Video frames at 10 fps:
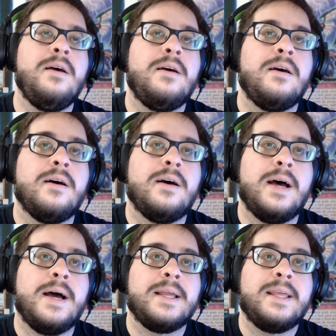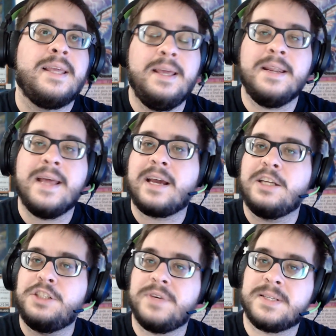uh, que nega
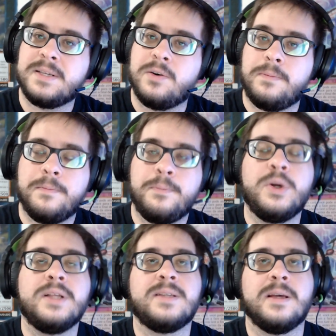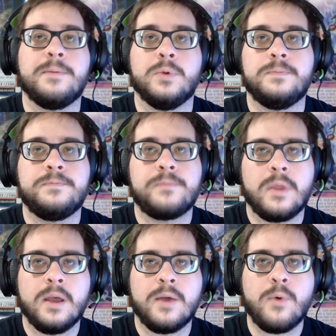ativação. Por exemplo,
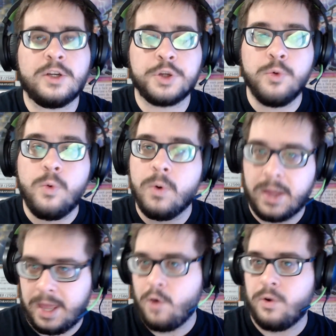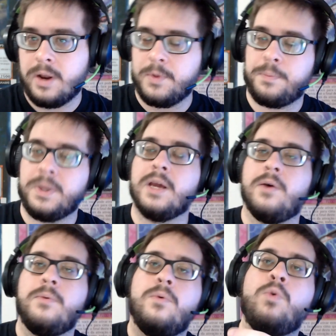eu acho que o, eu, na minha
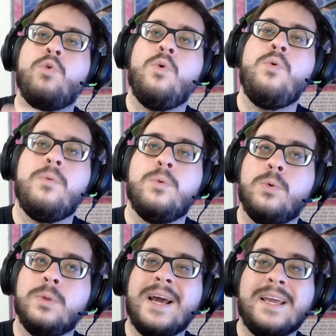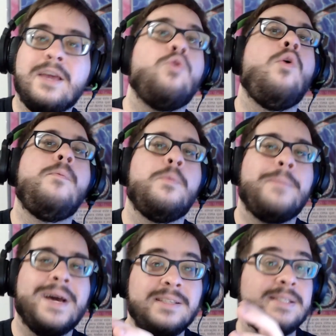opinião, o, com, o deck combo
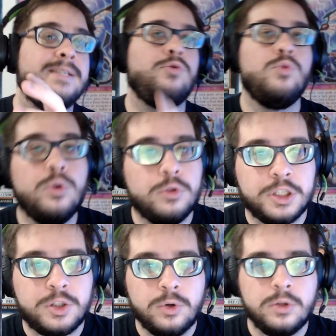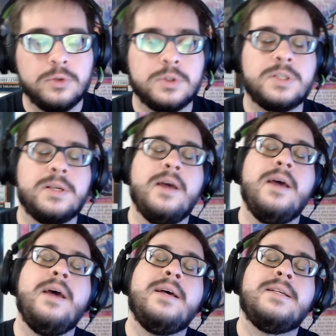mais seguro de todos
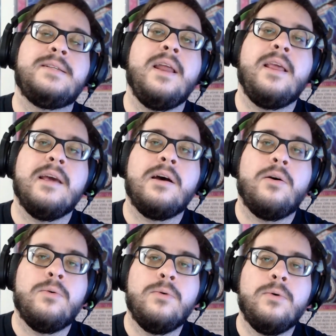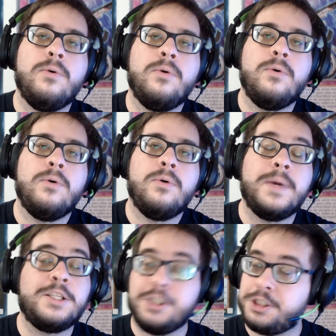seria o
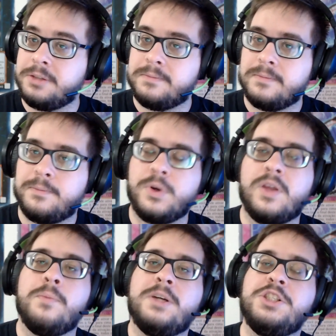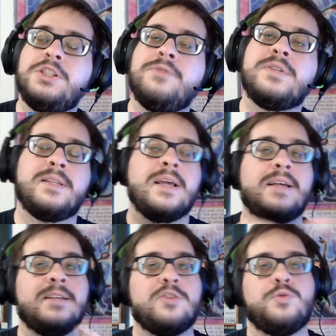Magician, porque o Magician você
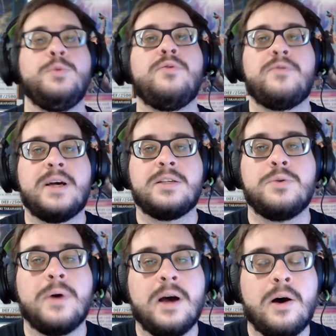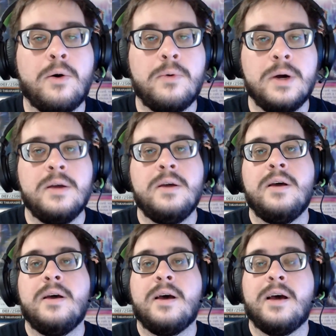tem acesso muito fácil ao
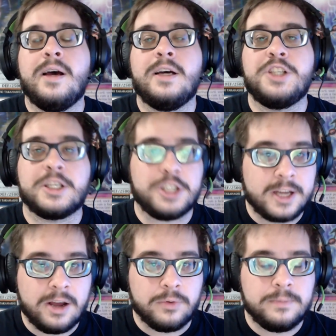uh, Jack Jackal.